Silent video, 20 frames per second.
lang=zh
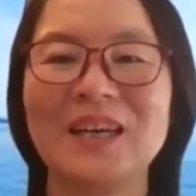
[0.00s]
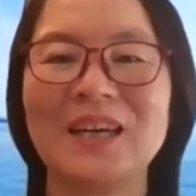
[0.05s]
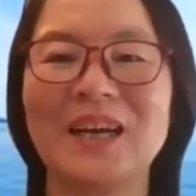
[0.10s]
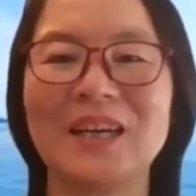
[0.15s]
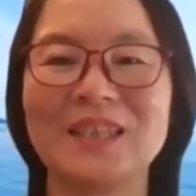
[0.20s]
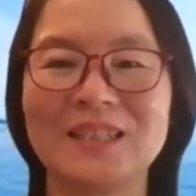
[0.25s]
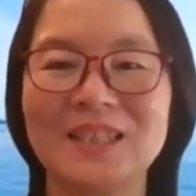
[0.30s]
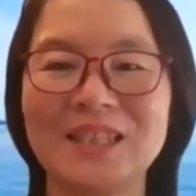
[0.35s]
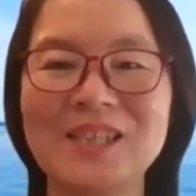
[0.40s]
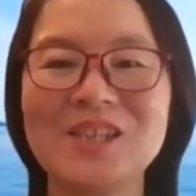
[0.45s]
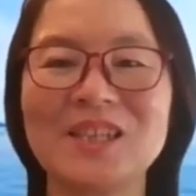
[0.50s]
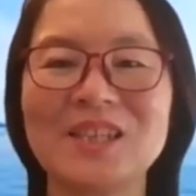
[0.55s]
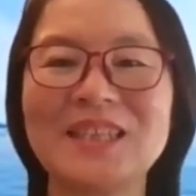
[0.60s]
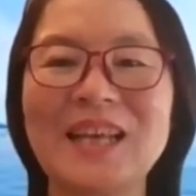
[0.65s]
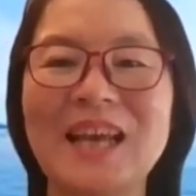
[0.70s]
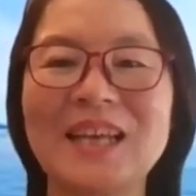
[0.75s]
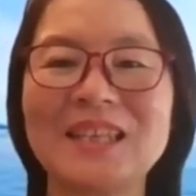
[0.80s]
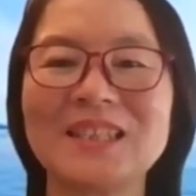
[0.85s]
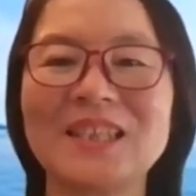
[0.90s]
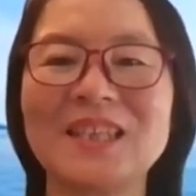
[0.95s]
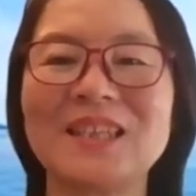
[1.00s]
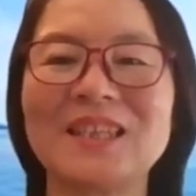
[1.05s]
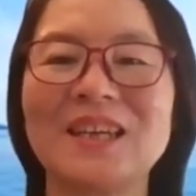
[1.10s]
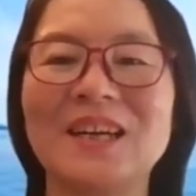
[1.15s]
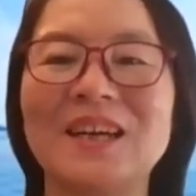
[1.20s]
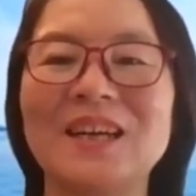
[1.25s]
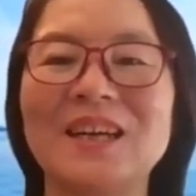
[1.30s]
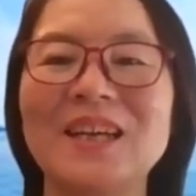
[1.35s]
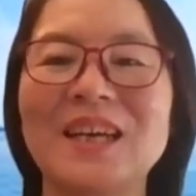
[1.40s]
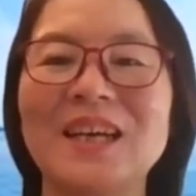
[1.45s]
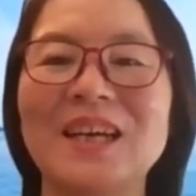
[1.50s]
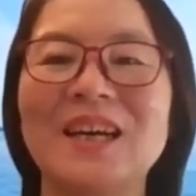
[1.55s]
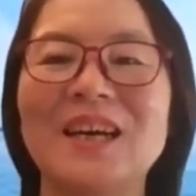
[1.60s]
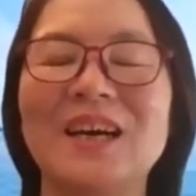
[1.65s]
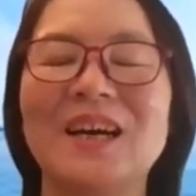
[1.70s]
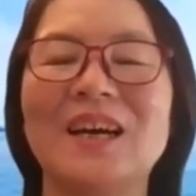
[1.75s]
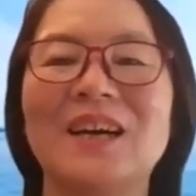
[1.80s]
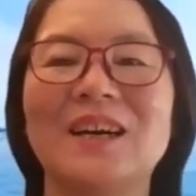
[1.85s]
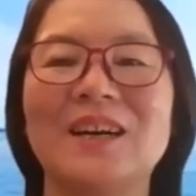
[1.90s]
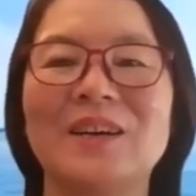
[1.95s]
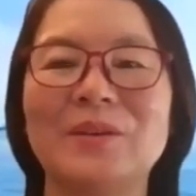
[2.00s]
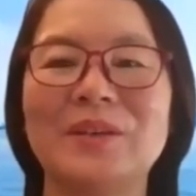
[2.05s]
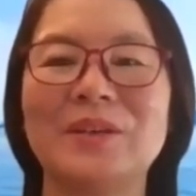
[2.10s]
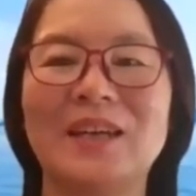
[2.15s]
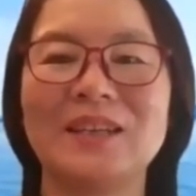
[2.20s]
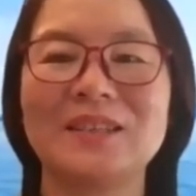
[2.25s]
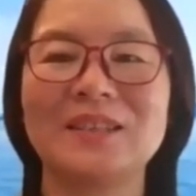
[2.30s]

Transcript: 啊，即使在这个呃